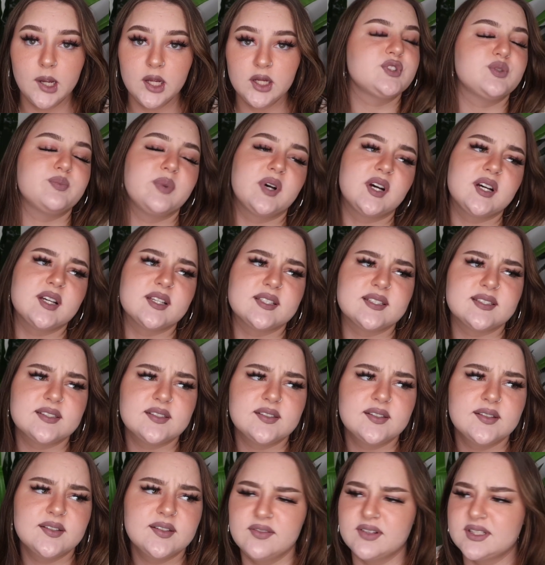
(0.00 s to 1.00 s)
Spaß.
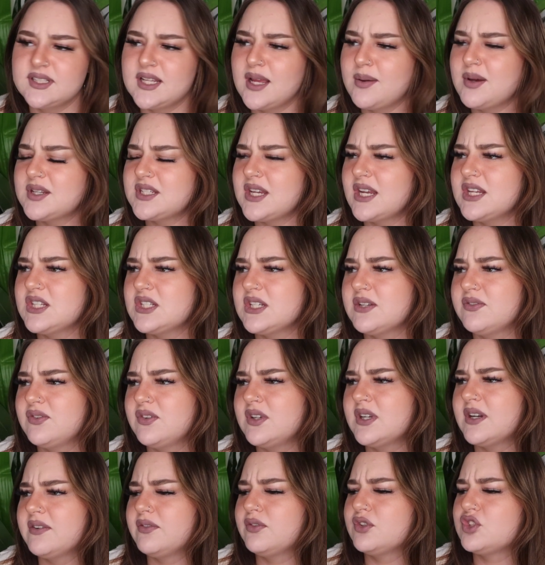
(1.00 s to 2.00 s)
Was laber ich eigentlich hier
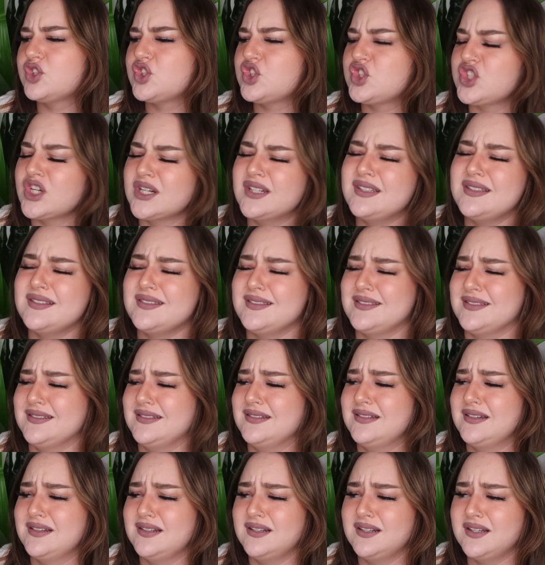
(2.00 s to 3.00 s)
wieder für
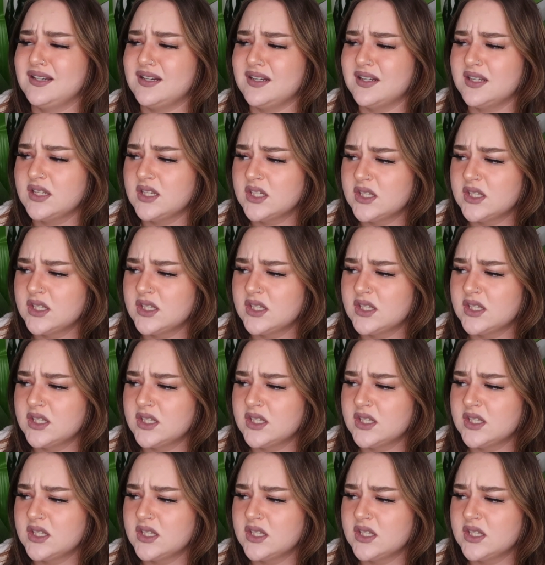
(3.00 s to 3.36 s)
Scheiße, Alter?